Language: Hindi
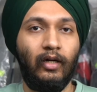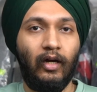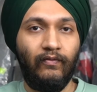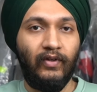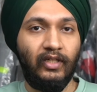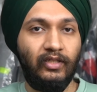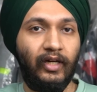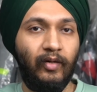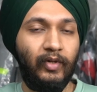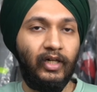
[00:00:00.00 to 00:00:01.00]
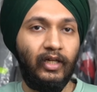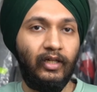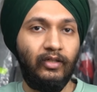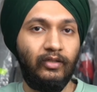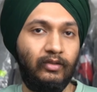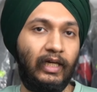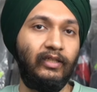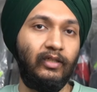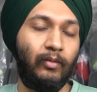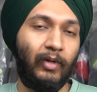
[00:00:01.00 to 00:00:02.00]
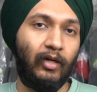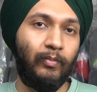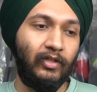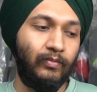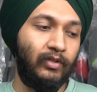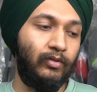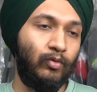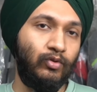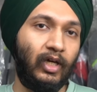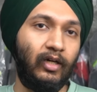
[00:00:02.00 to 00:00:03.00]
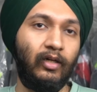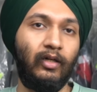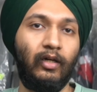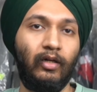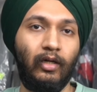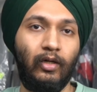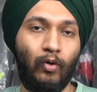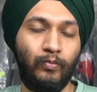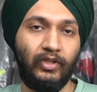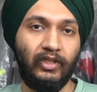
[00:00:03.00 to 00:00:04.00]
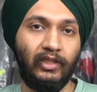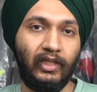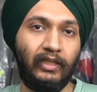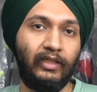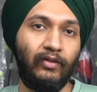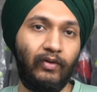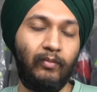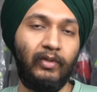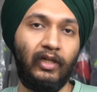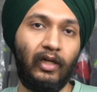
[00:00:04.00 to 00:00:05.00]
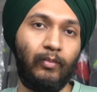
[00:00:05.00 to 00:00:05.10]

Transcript: काफ़ी अच्छा हेलमेट है साइजेस हमारे पास भी दो चार अलग अलग कलर ऑप्शन एंड साइजेस अवेलेबल हैं